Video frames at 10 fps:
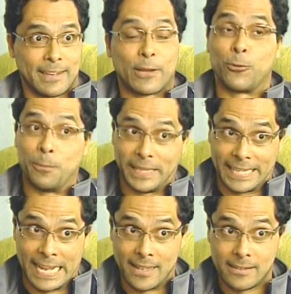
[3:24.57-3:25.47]

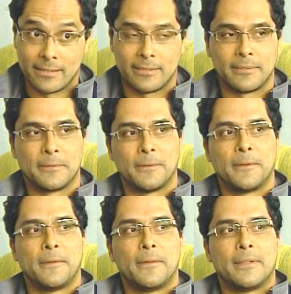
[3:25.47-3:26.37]
argumental,
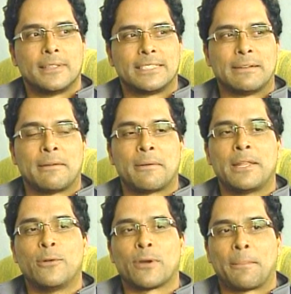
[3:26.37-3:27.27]
se va a
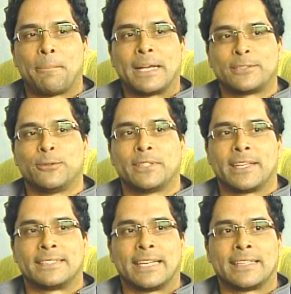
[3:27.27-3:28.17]
abrir un espacio
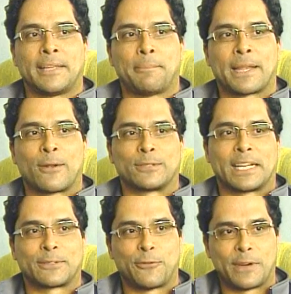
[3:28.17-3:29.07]
interesante para los
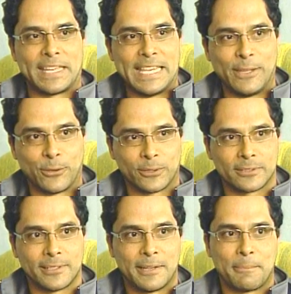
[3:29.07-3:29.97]
actos
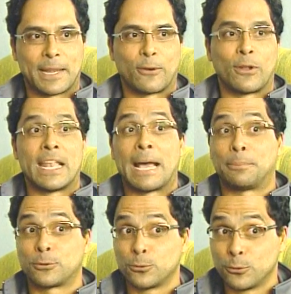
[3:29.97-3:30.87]
fallidos, para los
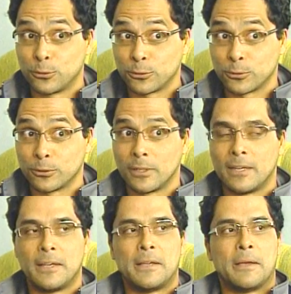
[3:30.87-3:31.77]
lapsus,
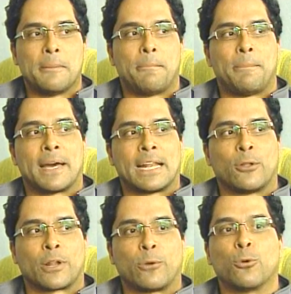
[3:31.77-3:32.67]
para
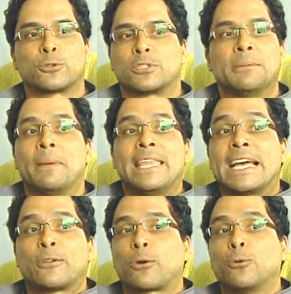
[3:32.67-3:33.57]
los recursos
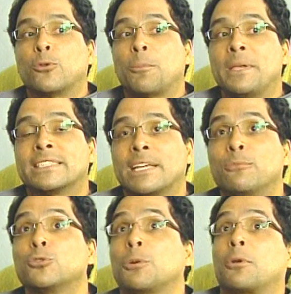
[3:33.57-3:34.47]
inmediatos que uno no piensa
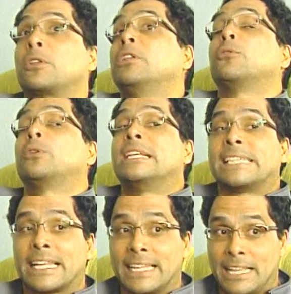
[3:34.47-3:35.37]
mucho pero tiene que
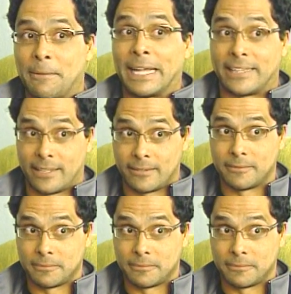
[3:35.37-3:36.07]
utilizar en el debate.